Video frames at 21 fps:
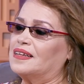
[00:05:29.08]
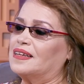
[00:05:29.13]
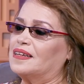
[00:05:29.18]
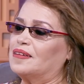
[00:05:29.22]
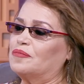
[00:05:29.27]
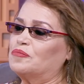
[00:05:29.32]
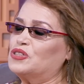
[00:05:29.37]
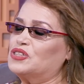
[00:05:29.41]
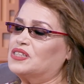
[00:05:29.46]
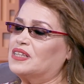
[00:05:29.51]

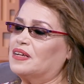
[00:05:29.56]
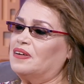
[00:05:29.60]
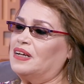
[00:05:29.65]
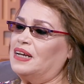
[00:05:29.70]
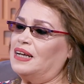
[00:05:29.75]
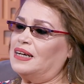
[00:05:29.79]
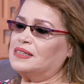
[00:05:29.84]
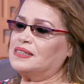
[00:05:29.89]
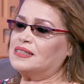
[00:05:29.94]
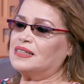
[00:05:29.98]
مستوى
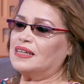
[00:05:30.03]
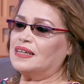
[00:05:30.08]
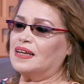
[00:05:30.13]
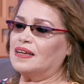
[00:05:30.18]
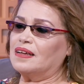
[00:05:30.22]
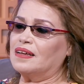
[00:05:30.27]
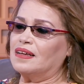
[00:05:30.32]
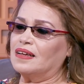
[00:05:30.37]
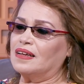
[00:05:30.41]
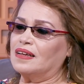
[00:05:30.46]
الحصة
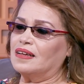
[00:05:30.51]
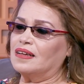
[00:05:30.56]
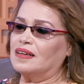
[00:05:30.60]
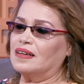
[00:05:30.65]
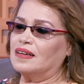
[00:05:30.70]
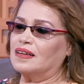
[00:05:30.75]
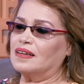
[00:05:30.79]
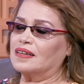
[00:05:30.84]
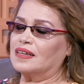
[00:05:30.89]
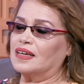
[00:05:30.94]

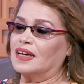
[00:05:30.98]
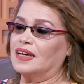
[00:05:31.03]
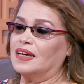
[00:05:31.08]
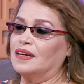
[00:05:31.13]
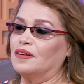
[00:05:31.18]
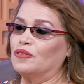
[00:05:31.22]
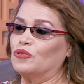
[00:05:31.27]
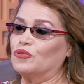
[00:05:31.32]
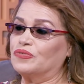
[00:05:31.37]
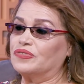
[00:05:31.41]

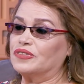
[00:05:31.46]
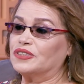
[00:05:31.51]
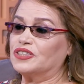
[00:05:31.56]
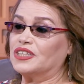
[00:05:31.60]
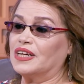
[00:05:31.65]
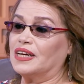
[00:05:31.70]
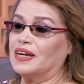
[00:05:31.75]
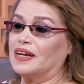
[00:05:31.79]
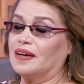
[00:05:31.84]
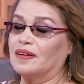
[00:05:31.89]
كاين في
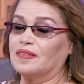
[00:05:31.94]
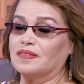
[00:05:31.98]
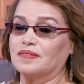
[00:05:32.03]
الشارع